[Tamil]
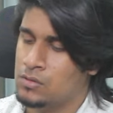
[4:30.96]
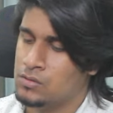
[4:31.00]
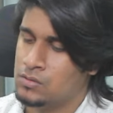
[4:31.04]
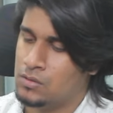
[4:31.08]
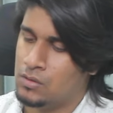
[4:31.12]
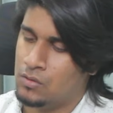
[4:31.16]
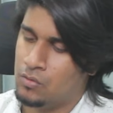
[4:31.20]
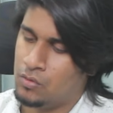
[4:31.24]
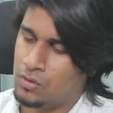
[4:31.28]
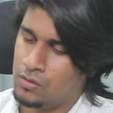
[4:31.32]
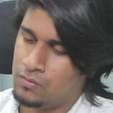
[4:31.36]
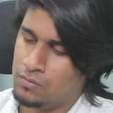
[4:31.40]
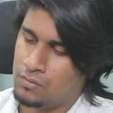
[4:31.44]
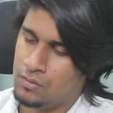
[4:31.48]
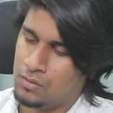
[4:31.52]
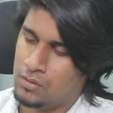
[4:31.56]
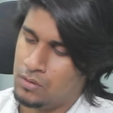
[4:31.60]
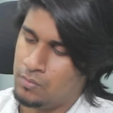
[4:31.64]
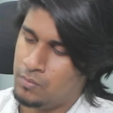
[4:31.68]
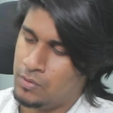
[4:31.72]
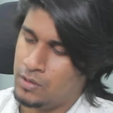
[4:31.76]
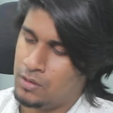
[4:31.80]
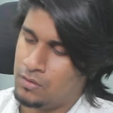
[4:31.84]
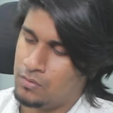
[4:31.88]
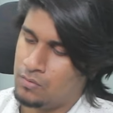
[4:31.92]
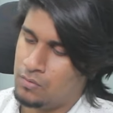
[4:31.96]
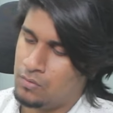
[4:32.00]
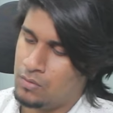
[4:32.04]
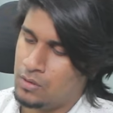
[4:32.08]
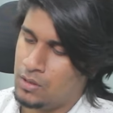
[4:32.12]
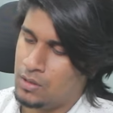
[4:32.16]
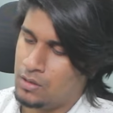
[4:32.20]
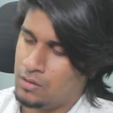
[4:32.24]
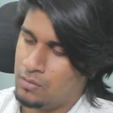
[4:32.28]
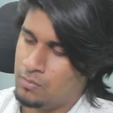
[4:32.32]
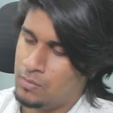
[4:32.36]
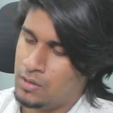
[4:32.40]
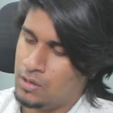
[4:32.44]
சார் ஓகே சார் இப்போ நீங்கள்
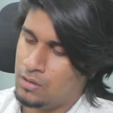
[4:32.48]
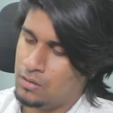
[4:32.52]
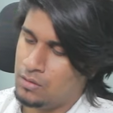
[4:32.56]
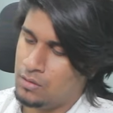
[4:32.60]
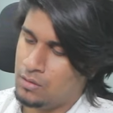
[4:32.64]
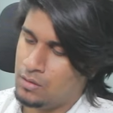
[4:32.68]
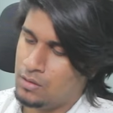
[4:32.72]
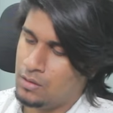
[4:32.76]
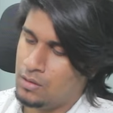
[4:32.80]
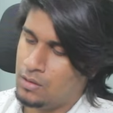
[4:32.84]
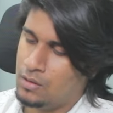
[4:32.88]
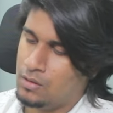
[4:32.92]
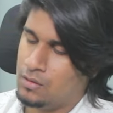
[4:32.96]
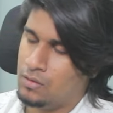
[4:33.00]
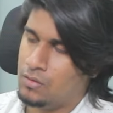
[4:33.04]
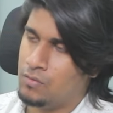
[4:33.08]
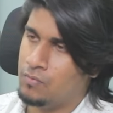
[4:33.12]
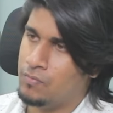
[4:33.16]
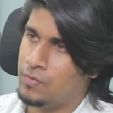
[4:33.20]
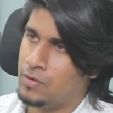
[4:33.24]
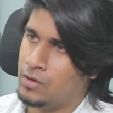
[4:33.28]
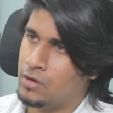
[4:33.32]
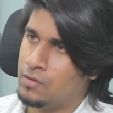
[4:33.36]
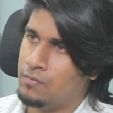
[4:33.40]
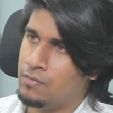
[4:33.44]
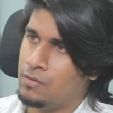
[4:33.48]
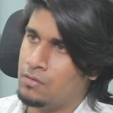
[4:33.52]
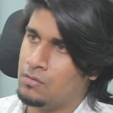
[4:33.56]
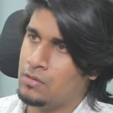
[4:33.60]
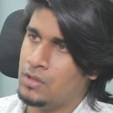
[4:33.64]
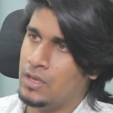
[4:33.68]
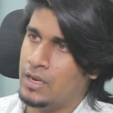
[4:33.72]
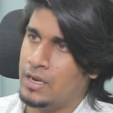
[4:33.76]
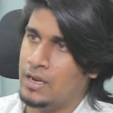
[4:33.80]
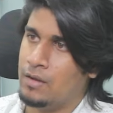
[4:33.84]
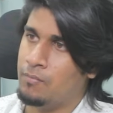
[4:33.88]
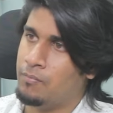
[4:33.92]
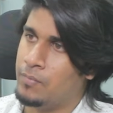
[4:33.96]
சொன்னீங்க இந்த மாதிரி தேர்ட்டி டு ஃபார்ட்டி
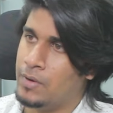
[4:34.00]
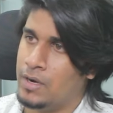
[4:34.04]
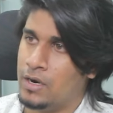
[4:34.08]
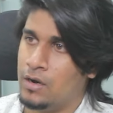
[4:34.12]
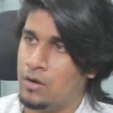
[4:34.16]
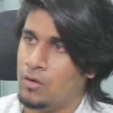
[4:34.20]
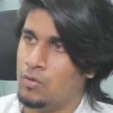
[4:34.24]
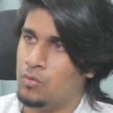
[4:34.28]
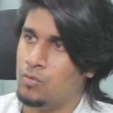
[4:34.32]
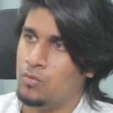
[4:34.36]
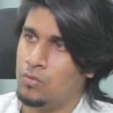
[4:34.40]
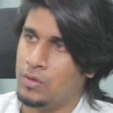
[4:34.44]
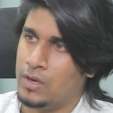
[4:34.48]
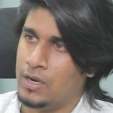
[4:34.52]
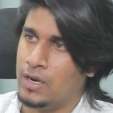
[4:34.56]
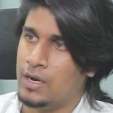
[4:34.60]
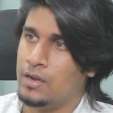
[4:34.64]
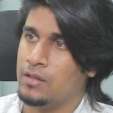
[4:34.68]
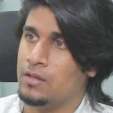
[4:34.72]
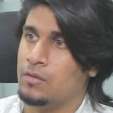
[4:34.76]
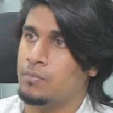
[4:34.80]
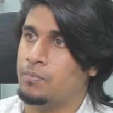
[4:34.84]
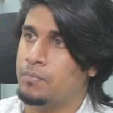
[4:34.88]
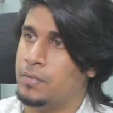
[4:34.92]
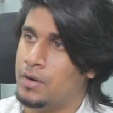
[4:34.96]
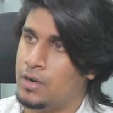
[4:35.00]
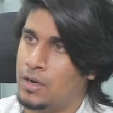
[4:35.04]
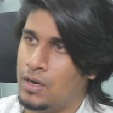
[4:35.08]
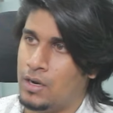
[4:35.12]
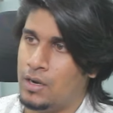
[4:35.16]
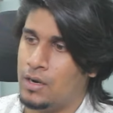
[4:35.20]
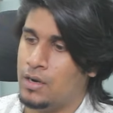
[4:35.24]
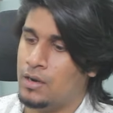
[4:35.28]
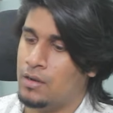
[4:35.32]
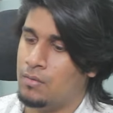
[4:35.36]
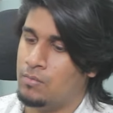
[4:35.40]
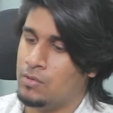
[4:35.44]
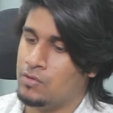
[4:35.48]
என்ன பண்ணணும் என்னென்ன தப்பு
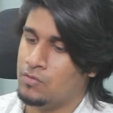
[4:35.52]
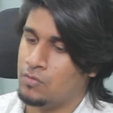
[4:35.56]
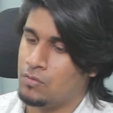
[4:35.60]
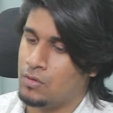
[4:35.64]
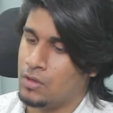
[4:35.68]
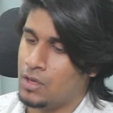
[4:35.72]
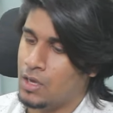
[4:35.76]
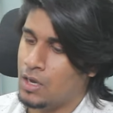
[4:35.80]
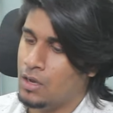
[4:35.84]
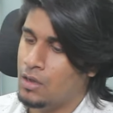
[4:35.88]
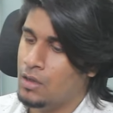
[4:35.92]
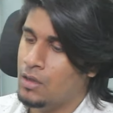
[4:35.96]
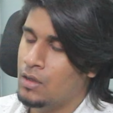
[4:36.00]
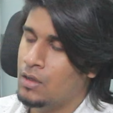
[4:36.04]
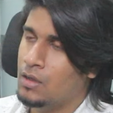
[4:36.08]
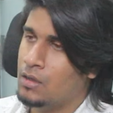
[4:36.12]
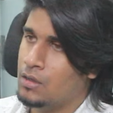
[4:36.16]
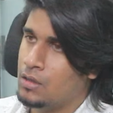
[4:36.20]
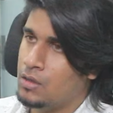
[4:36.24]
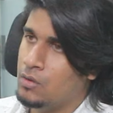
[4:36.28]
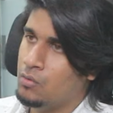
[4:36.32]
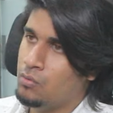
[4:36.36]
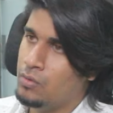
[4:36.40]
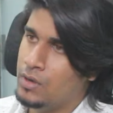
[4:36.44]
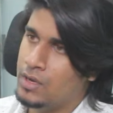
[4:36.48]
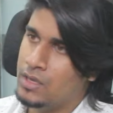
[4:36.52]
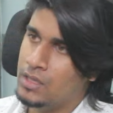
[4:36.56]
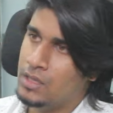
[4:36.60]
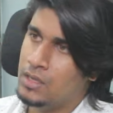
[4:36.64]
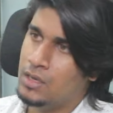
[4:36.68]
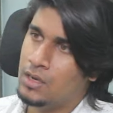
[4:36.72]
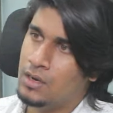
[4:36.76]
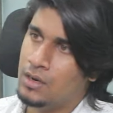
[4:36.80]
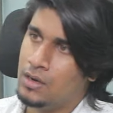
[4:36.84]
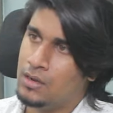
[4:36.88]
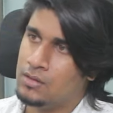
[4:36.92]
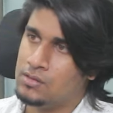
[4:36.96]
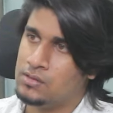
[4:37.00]
பண்ணுறாங்க எல்லாமே சொன்னீங்க இவங்க
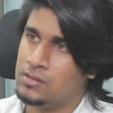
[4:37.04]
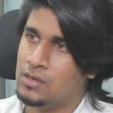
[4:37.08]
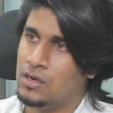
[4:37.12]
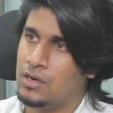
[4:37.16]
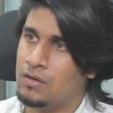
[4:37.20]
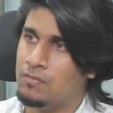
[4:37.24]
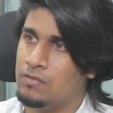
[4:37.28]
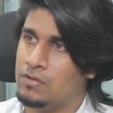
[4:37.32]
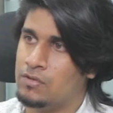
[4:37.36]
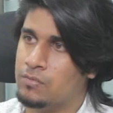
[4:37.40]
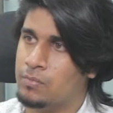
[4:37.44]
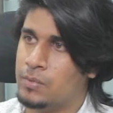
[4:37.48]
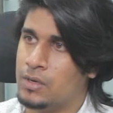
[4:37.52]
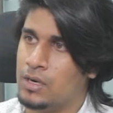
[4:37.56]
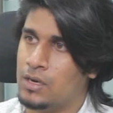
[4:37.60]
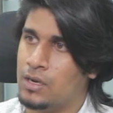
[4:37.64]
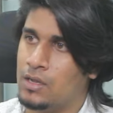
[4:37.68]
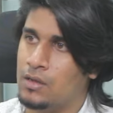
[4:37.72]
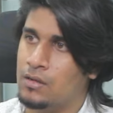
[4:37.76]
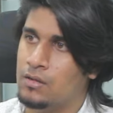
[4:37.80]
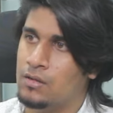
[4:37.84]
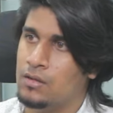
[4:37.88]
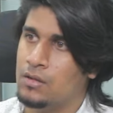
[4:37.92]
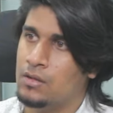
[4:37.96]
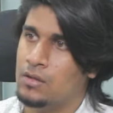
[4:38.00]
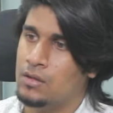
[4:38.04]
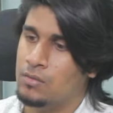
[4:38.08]
எதுலலாம் சார் இன்வெஸ்ட் பண்ணலாம்